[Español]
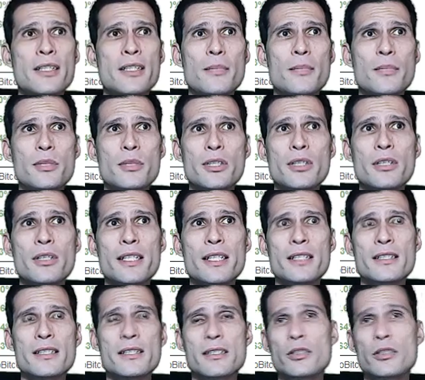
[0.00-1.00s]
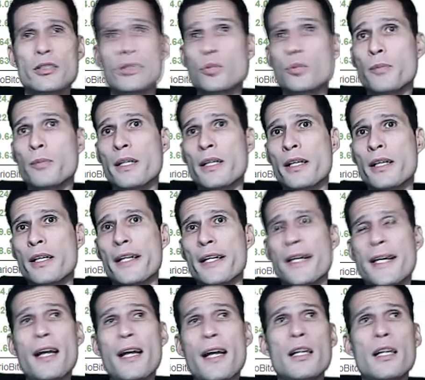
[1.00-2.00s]
en esta posición, es súper
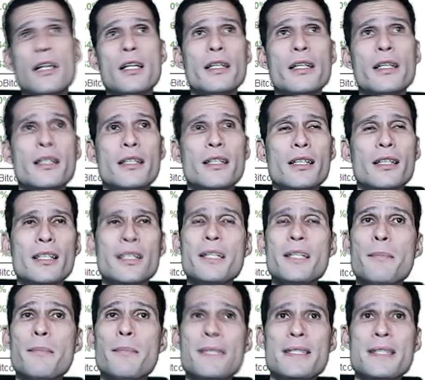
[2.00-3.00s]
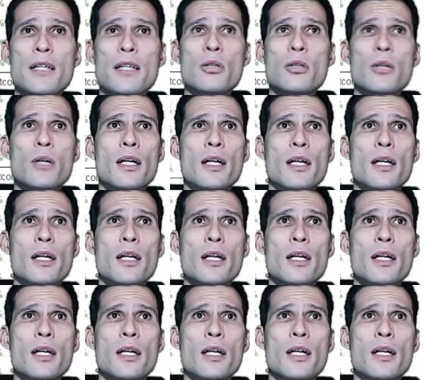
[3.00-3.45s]
genial. Y pasando